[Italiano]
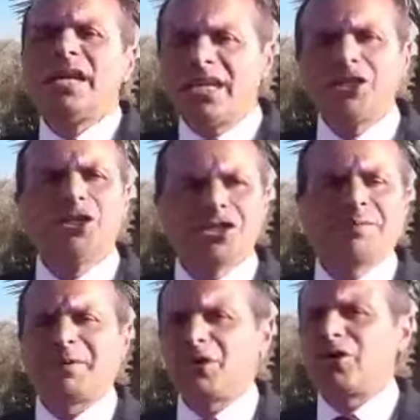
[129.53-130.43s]
Le regioni
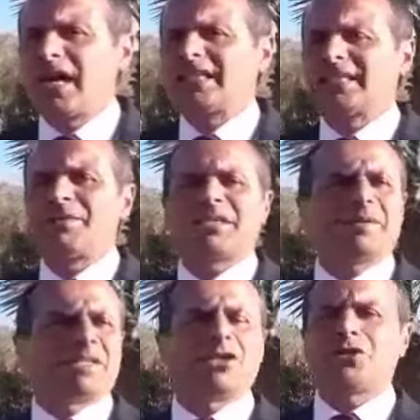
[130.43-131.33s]
sempre colorate, come
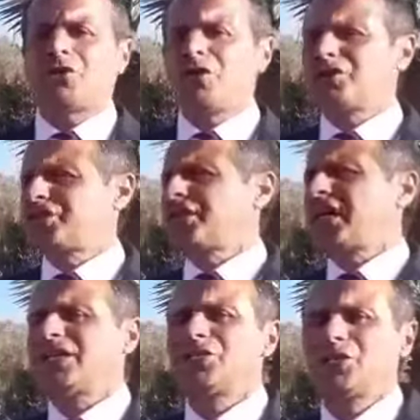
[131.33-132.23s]
sapete chi sono rosse, chi
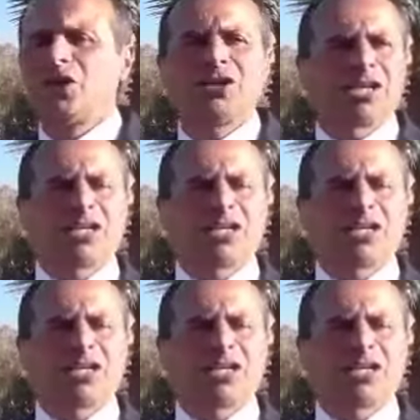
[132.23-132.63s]
è arancione,